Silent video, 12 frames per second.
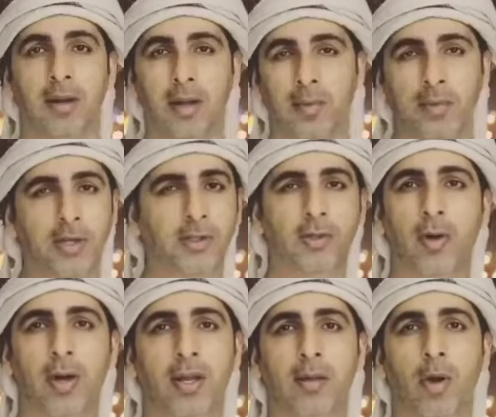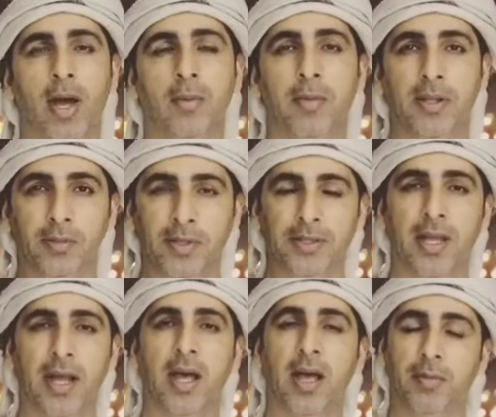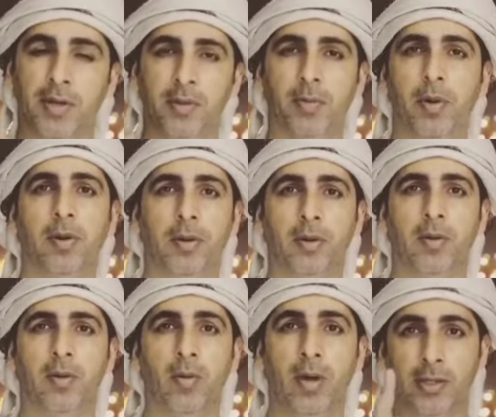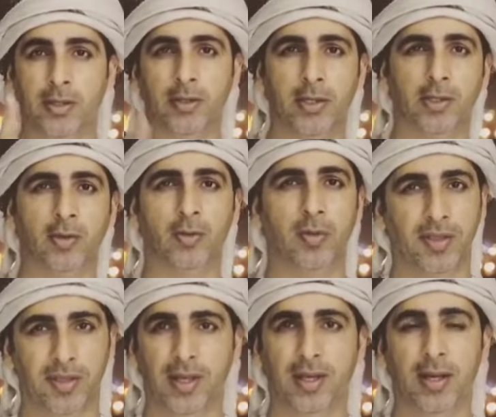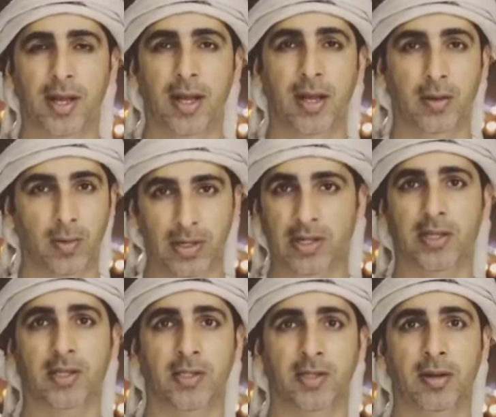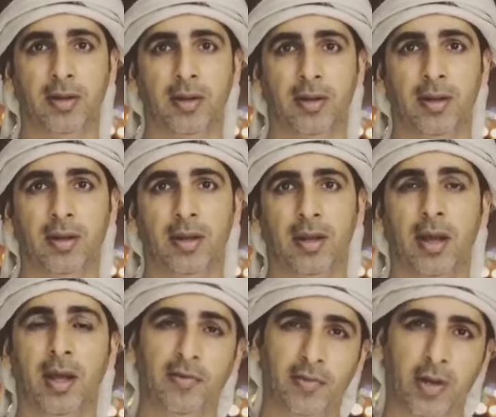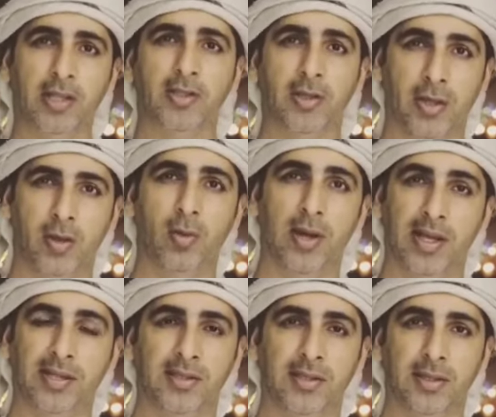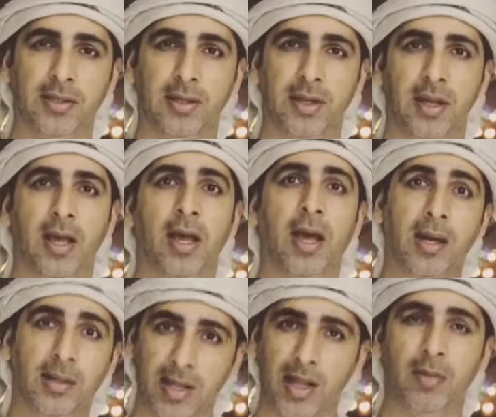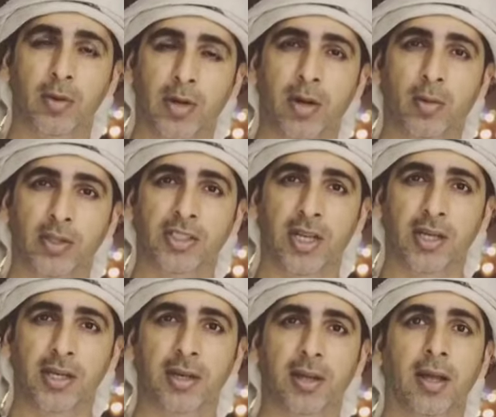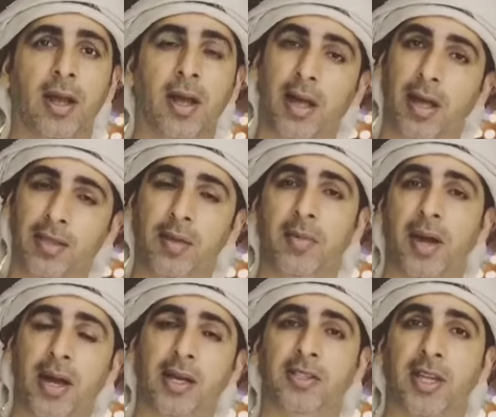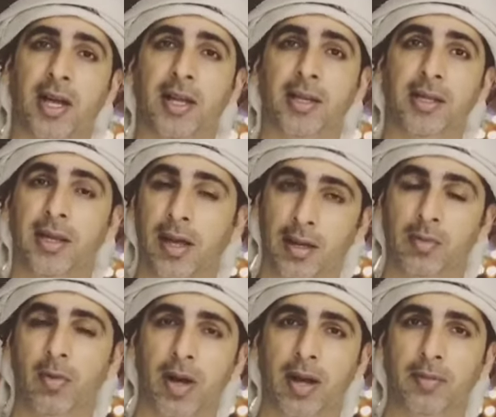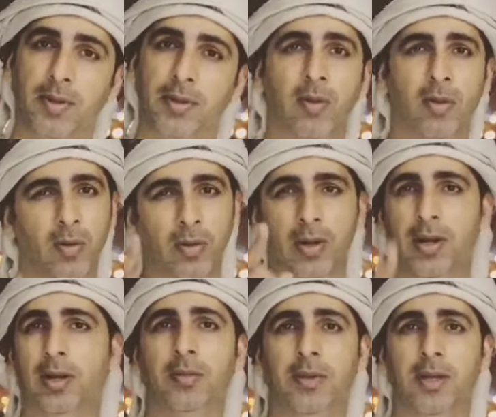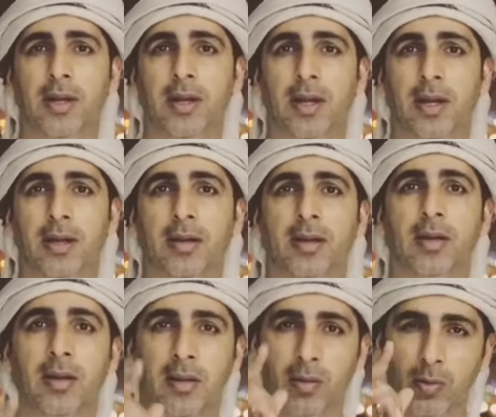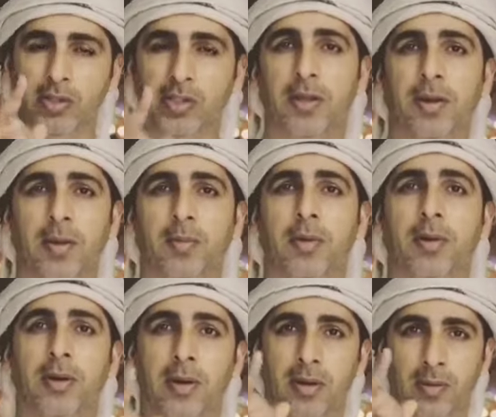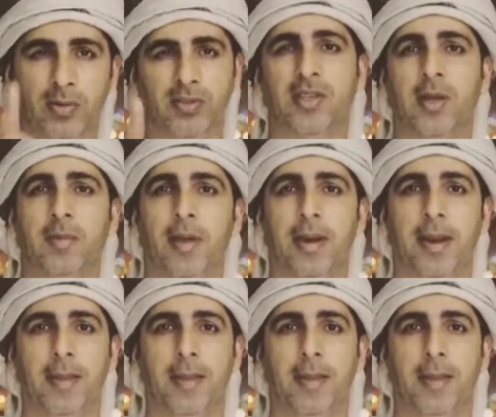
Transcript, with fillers: لم يشكو آل محمد من طعام بر وأنت تشكو من ضيق الحال ولا تشكر هل فراشك هو الحصير هل طعامك هو الشعير هذا ما عاش عليه آل محمد قول الحمد لله واشكر ربك وتصبر